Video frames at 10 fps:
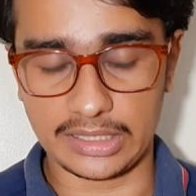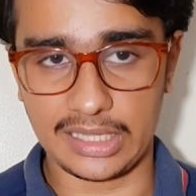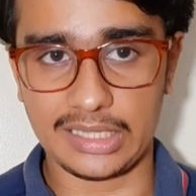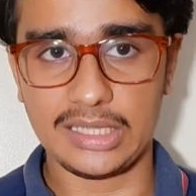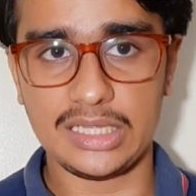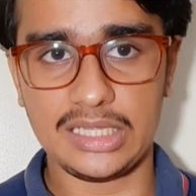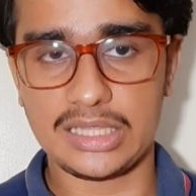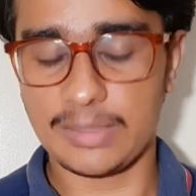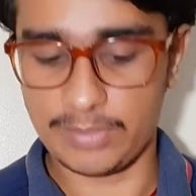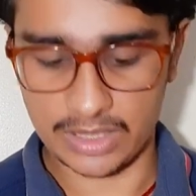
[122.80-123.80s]
रहता है
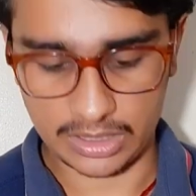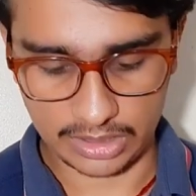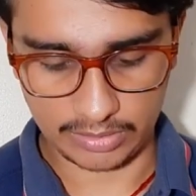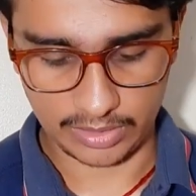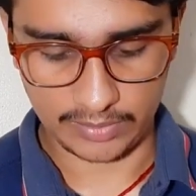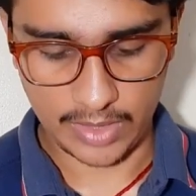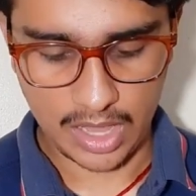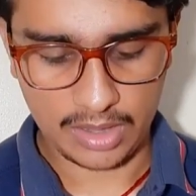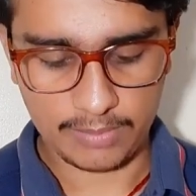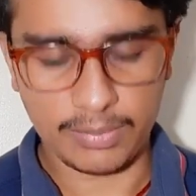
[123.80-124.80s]
इस एप्लीकेशन में
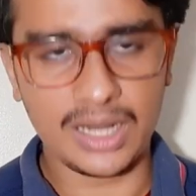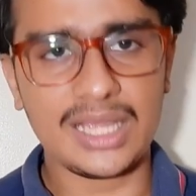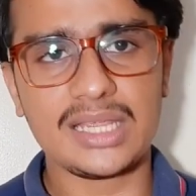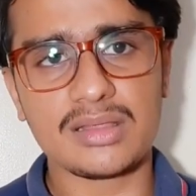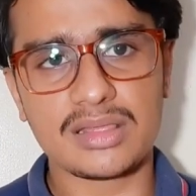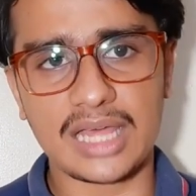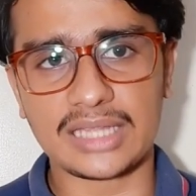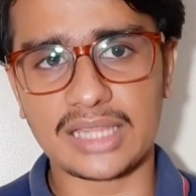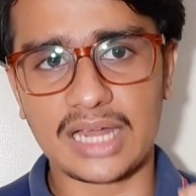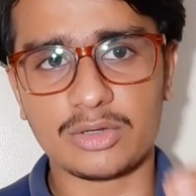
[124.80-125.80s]
भले ही
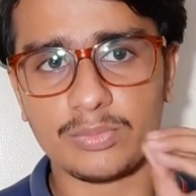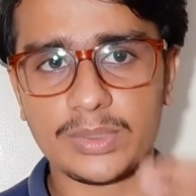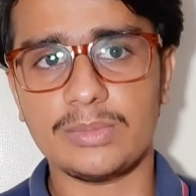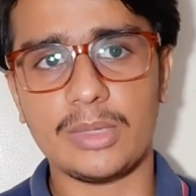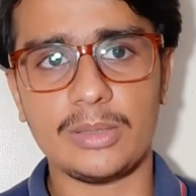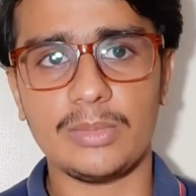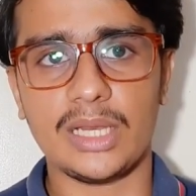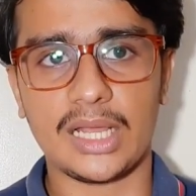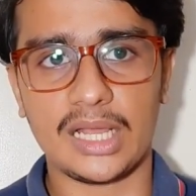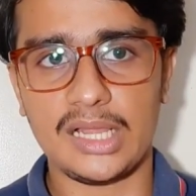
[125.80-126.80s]
सात आठ रुपीज़ में ही
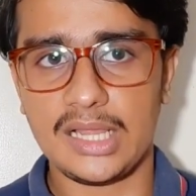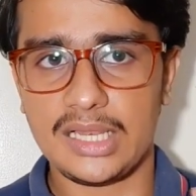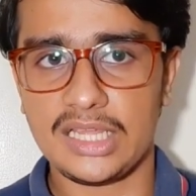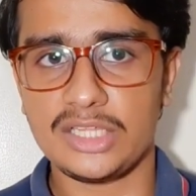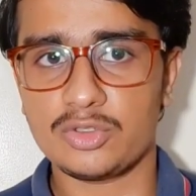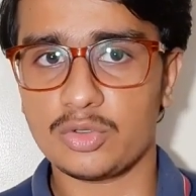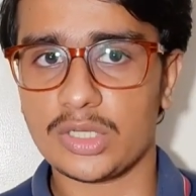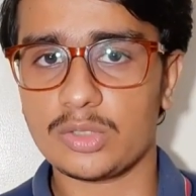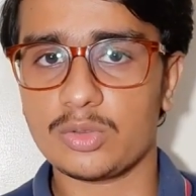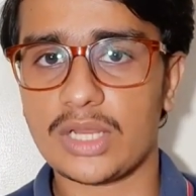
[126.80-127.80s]
मिलेगा लेकिन
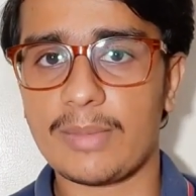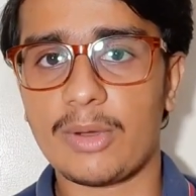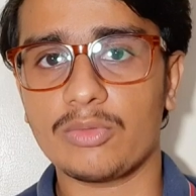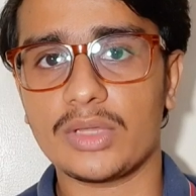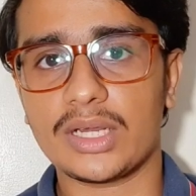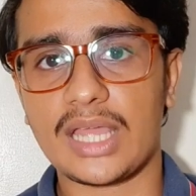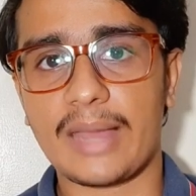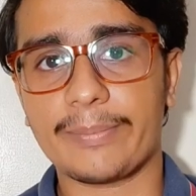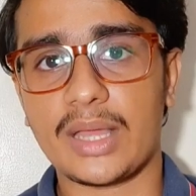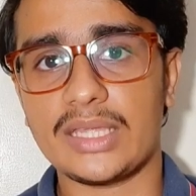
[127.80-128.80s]
छोटा छोटा अमाउंट करके
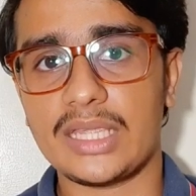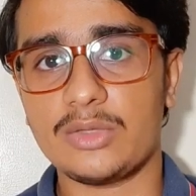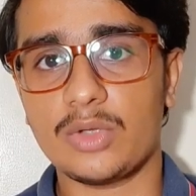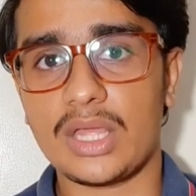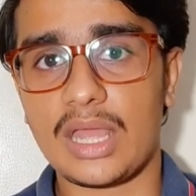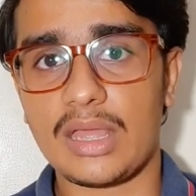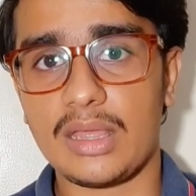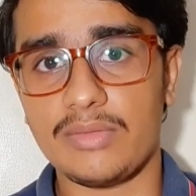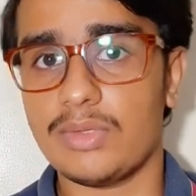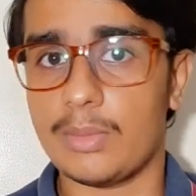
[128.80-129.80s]
आपका ये जो है
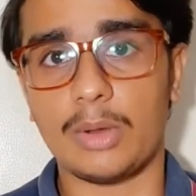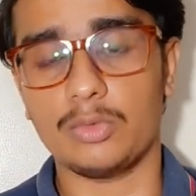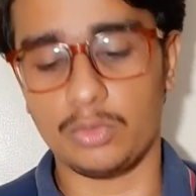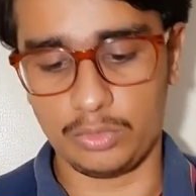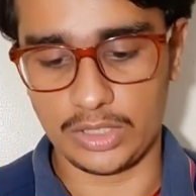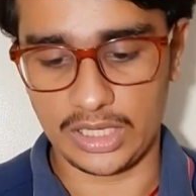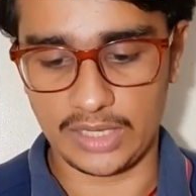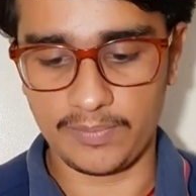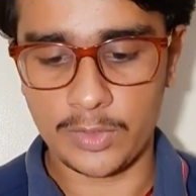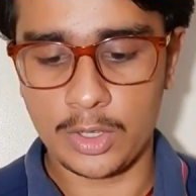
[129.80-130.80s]
हेवी अमाउंट हो
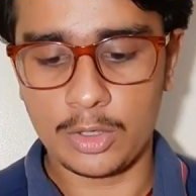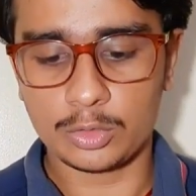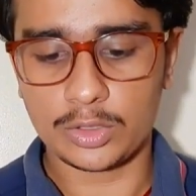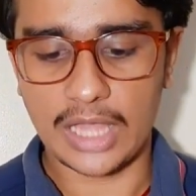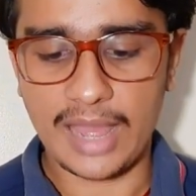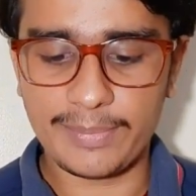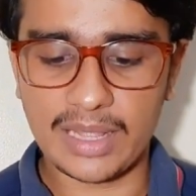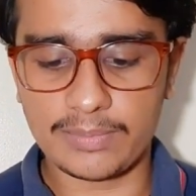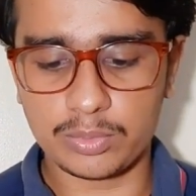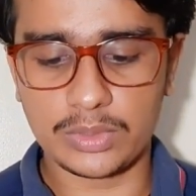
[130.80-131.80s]
जाएगा तो यहाँ
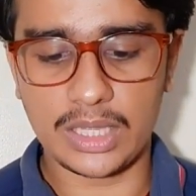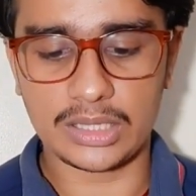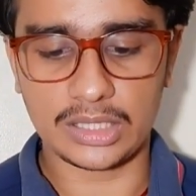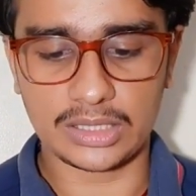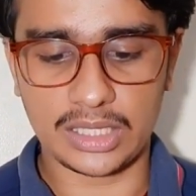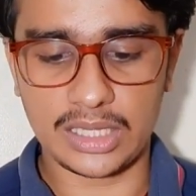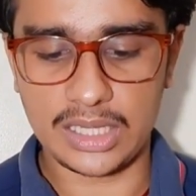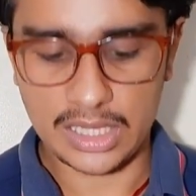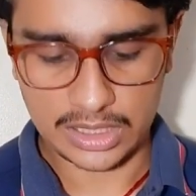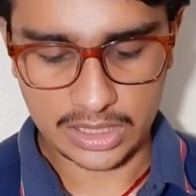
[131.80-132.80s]
पे आप देख सकते
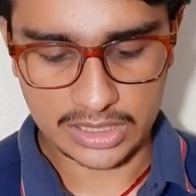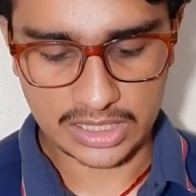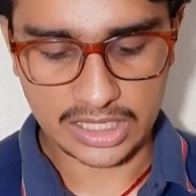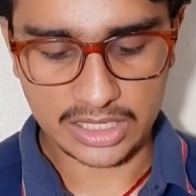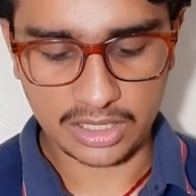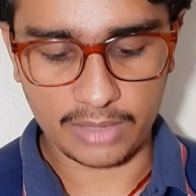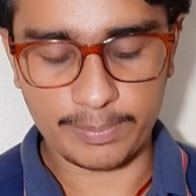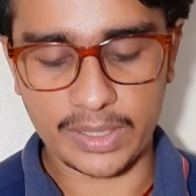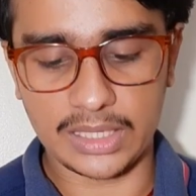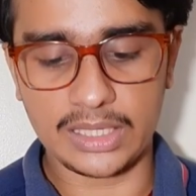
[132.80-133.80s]
हैं कि जैसे ही
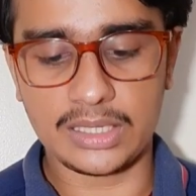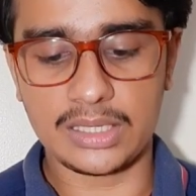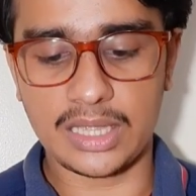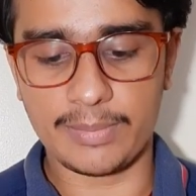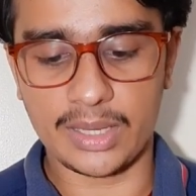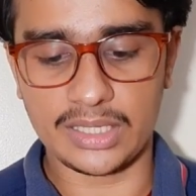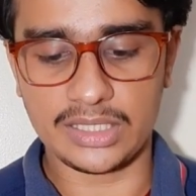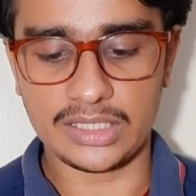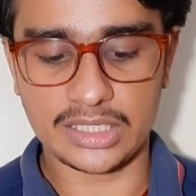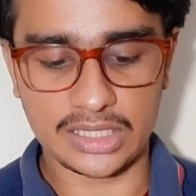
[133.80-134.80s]
क्लब पे क्लिक किया मैंने
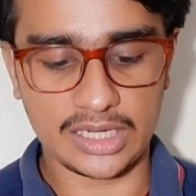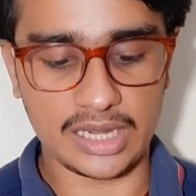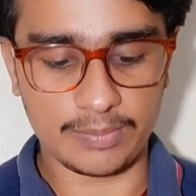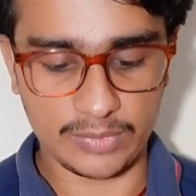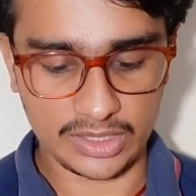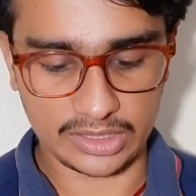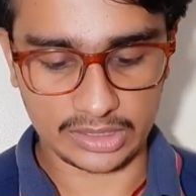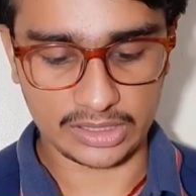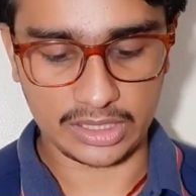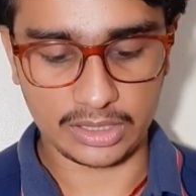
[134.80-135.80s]
नीचे साइड आप देख
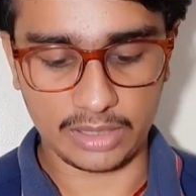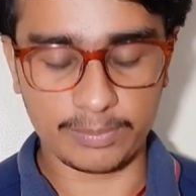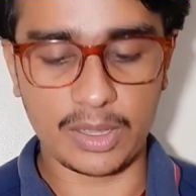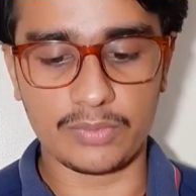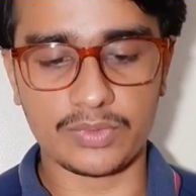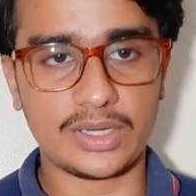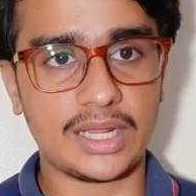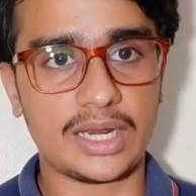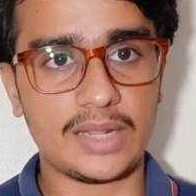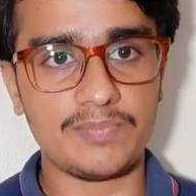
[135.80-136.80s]
सकते हैं क्लब का ऑप्शन
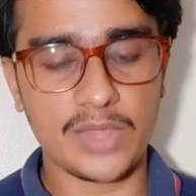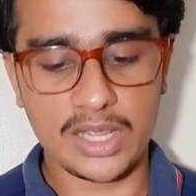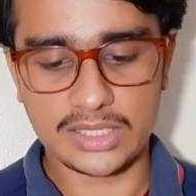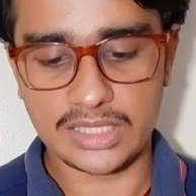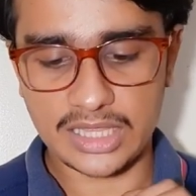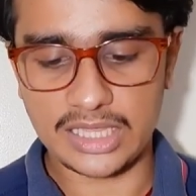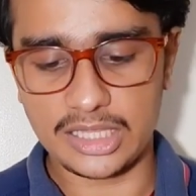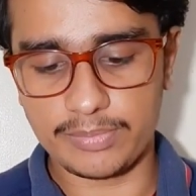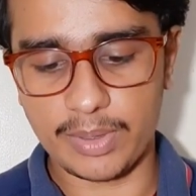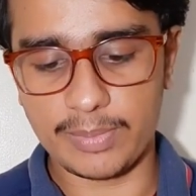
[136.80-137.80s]
आ रहा है जैसे
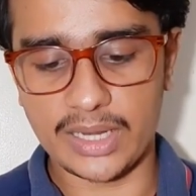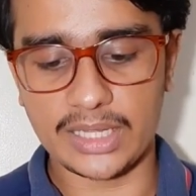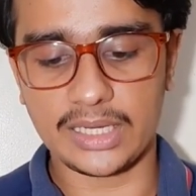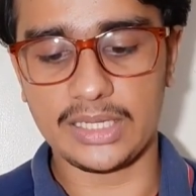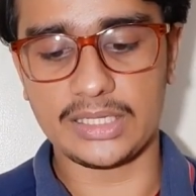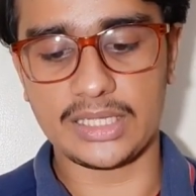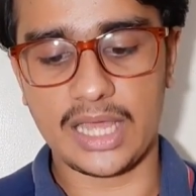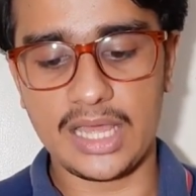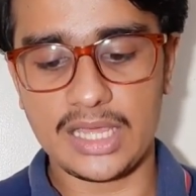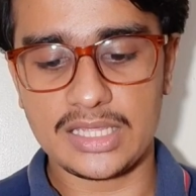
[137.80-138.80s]
ही इस पर मैंने क्लिक
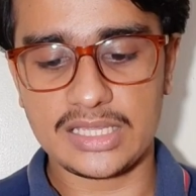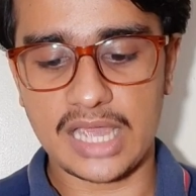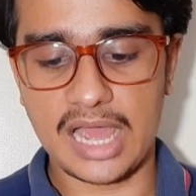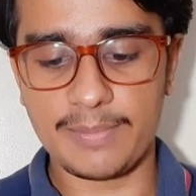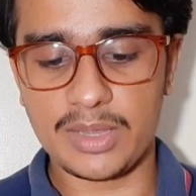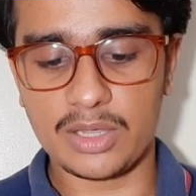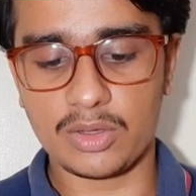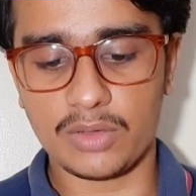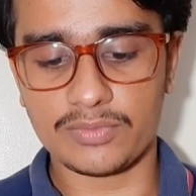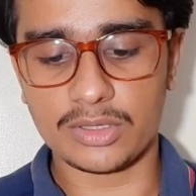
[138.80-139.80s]
किया यहाँ पे
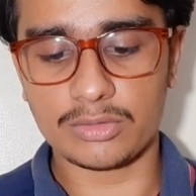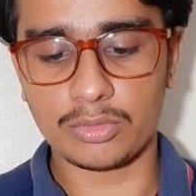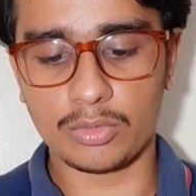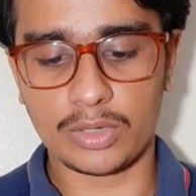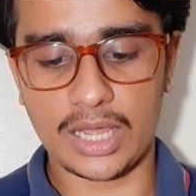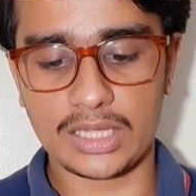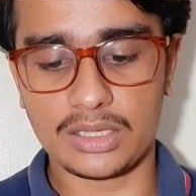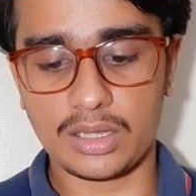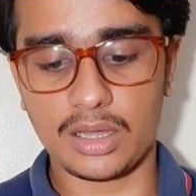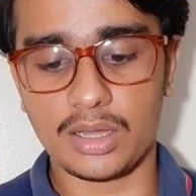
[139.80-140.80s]
एक ऑप्शन शो हो रहा है
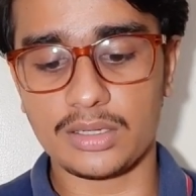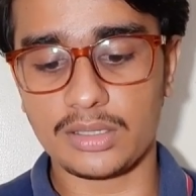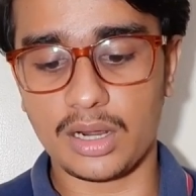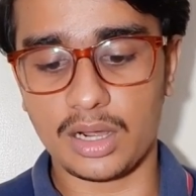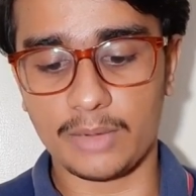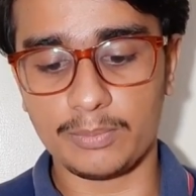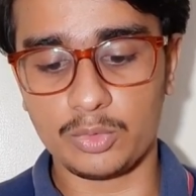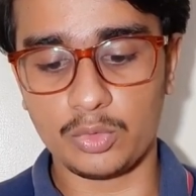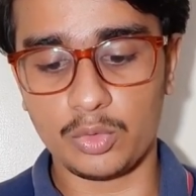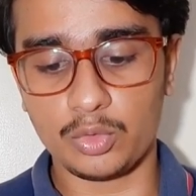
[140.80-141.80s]
कि अर्न अप
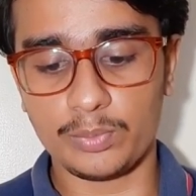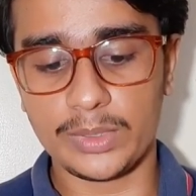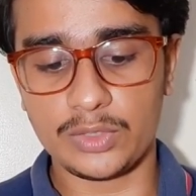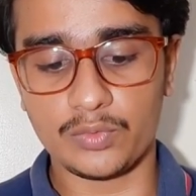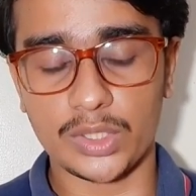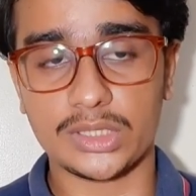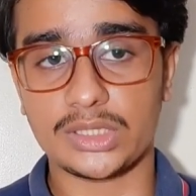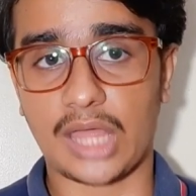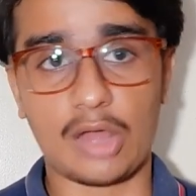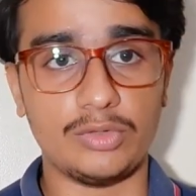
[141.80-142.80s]
टू रुपीज़ वन
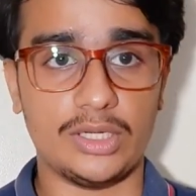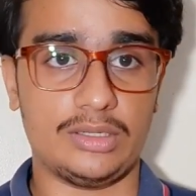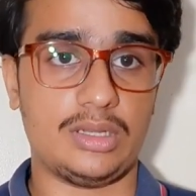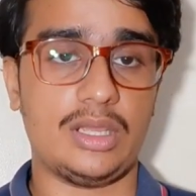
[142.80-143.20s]
थाउजेंड